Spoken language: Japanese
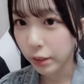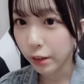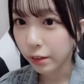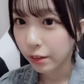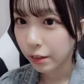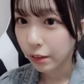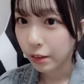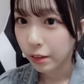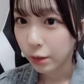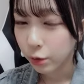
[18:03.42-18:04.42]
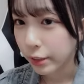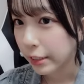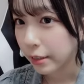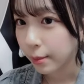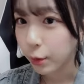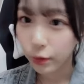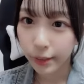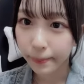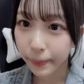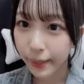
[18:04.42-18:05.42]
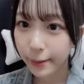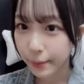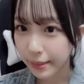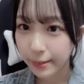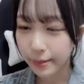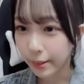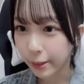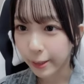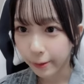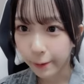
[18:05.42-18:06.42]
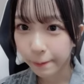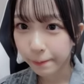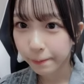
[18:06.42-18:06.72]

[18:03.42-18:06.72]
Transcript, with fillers: 屋美味しいものがいっぱいありますよ名古屋は